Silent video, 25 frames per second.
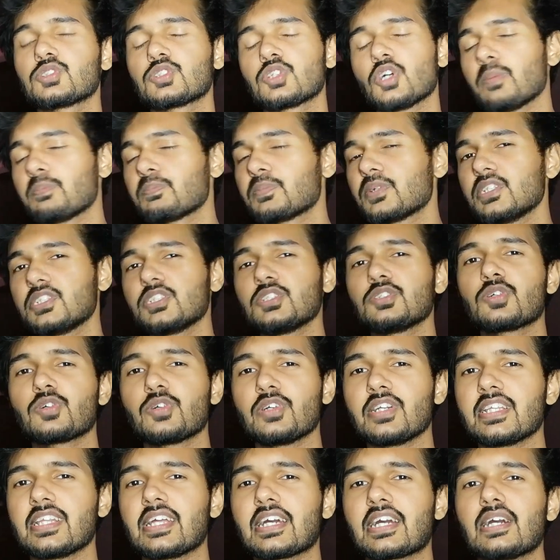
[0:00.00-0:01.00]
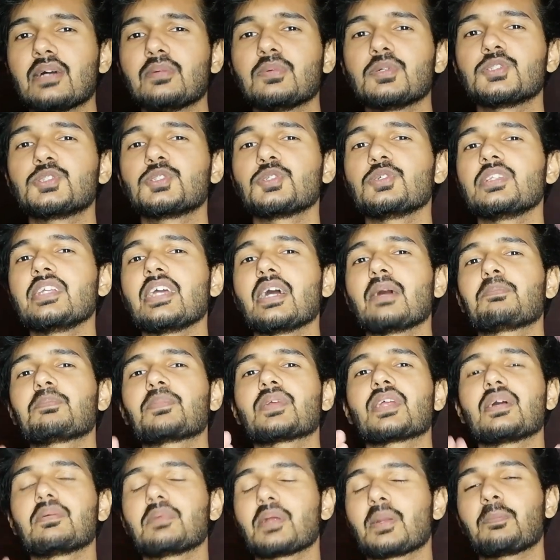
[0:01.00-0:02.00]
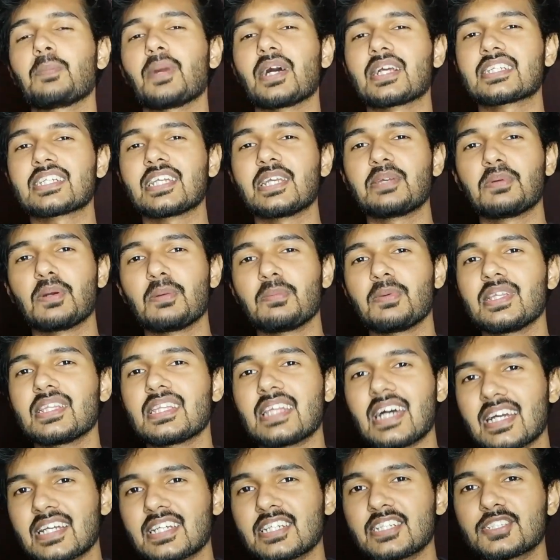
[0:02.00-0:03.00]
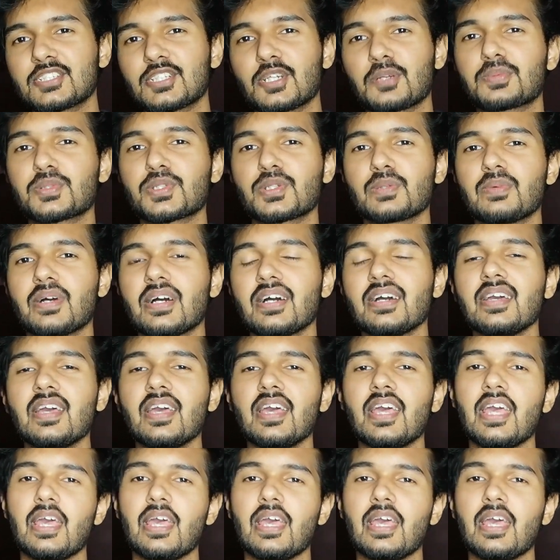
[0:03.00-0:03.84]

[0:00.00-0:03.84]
সব কিছু করে দেখাবো যদি আপনারা আমার পাশে এভাবেই থাকেন সবসময়